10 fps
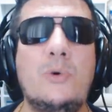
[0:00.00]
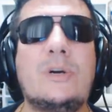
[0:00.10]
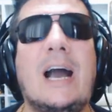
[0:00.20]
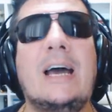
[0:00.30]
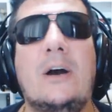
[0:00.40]
E o
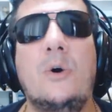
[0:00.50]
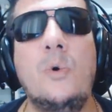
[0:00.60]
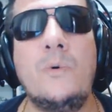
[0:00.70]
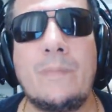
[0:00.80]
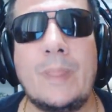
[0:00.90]
cara,
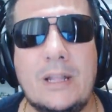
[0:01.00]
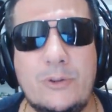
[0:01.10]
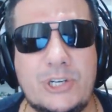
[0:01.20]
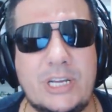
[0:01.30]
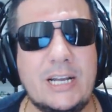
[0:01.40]
um
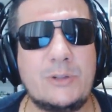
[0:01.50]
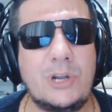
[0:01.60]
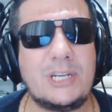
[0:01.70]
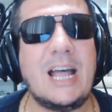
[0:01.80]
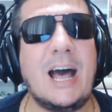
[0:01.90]
dos
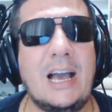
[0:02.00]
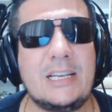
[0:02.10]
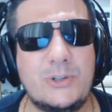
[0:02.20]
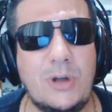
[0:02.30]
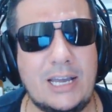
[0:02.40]
criadores da
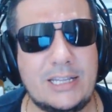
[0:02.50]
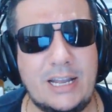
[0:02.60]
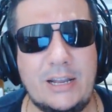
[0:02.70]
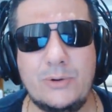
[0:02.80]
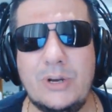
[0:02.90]
arte do
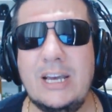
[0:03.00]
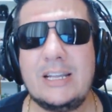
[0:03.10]
Hightail,